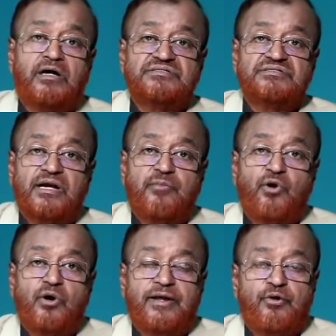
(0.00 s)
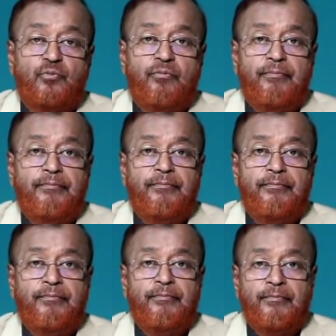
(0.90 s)
আসসালামু আলাইকুম
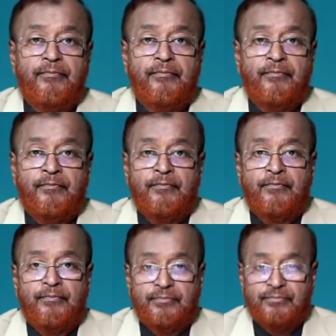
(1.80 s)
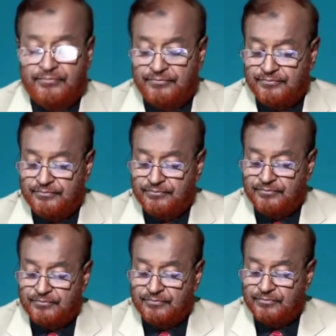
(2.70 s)
ওয়ালাইকুম আসসালাম
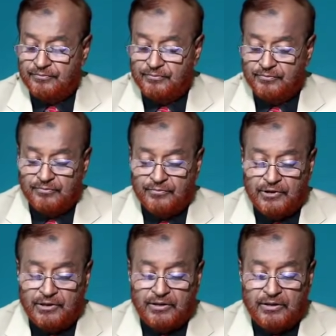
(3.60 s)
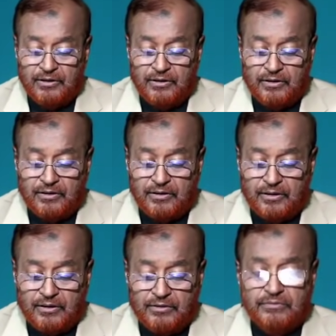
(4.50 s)
রহমতুল্লাহ প্রফেসর ডাক্তার
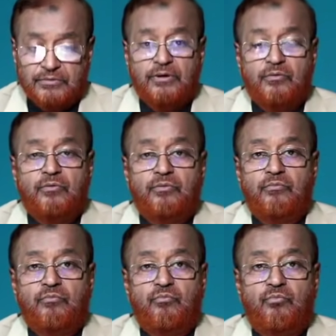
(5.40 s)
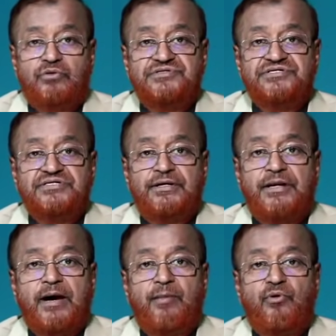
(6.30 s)
আলতাফ স্যার বলছিলেন বলছি
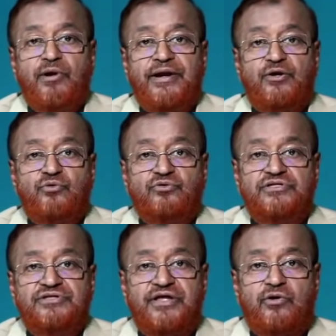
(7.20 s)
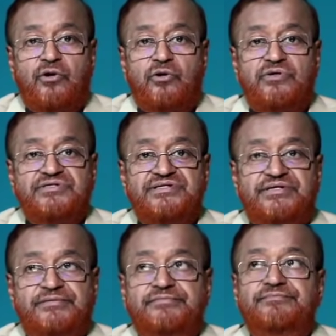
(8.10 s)
নাম বলেন কোথা থেকে কল করেছেন